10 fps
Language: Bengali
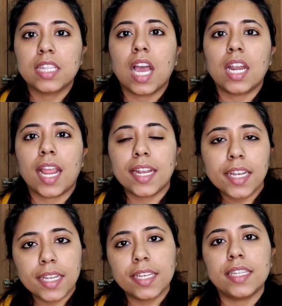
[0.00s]
তার
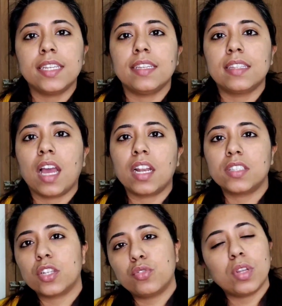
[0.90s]
আইডেন্টিটি কি তার
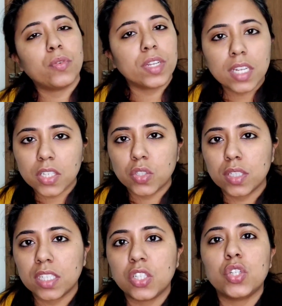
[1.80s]
সেক্সুয়াল
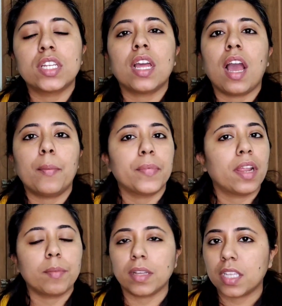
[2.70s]
ওরিয়েন্টেশন কি সেটা
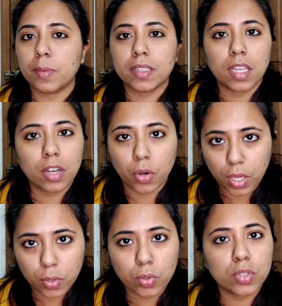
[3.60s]
আপনার মাথা ব্যথা
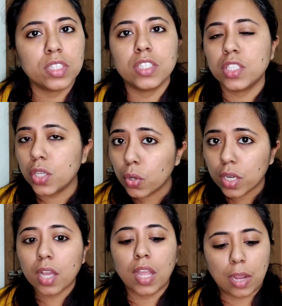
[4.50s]
নয় কোনো দিন ছিল
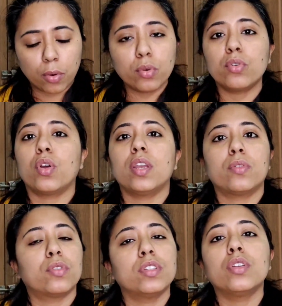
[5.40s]
না এখনও নয়
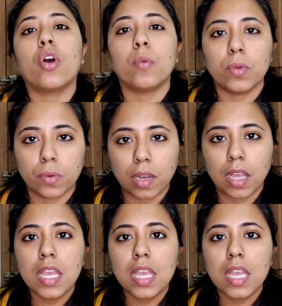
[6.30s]
কোনো দিন হবেও না